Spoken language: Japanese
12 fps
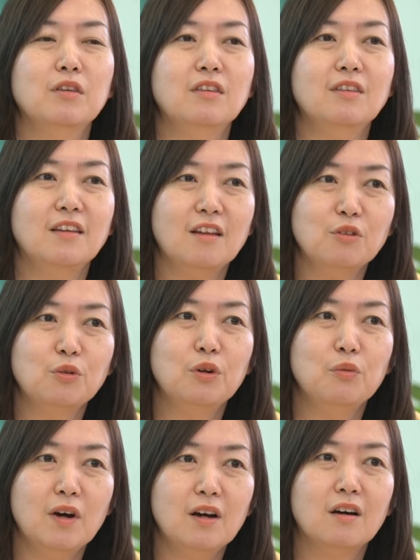ただそれ
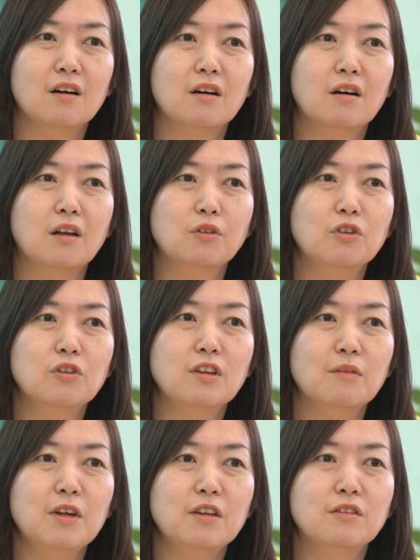はあの
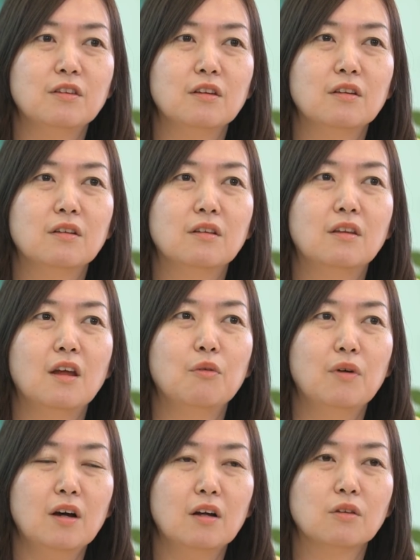ユーザーベースで
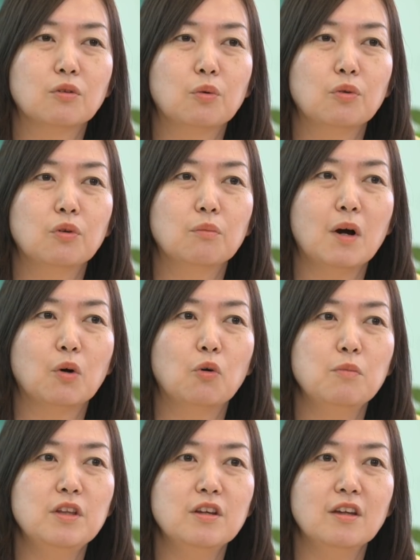はそこの、まあ、
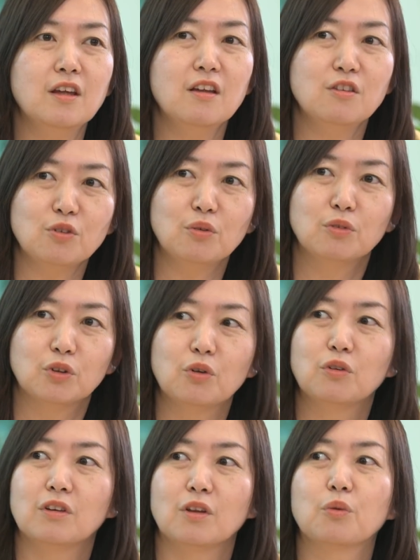コミュニケーションを
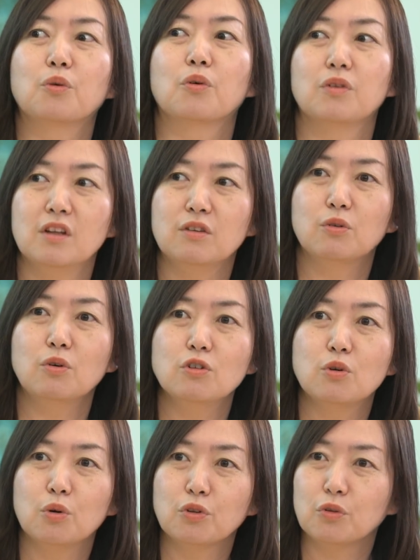取るっていうところにすごく
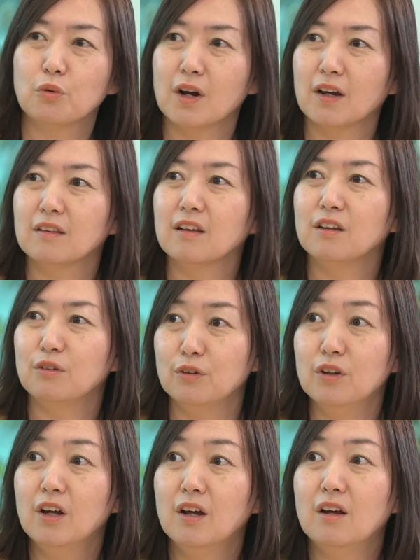コストをかけてい
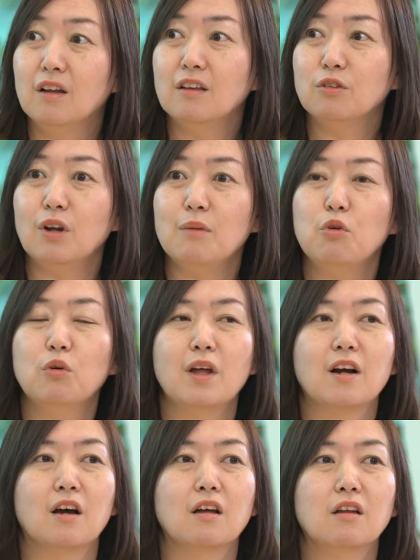る。それはもうな
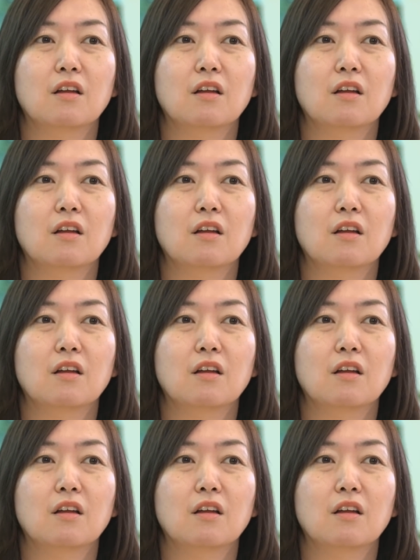んか、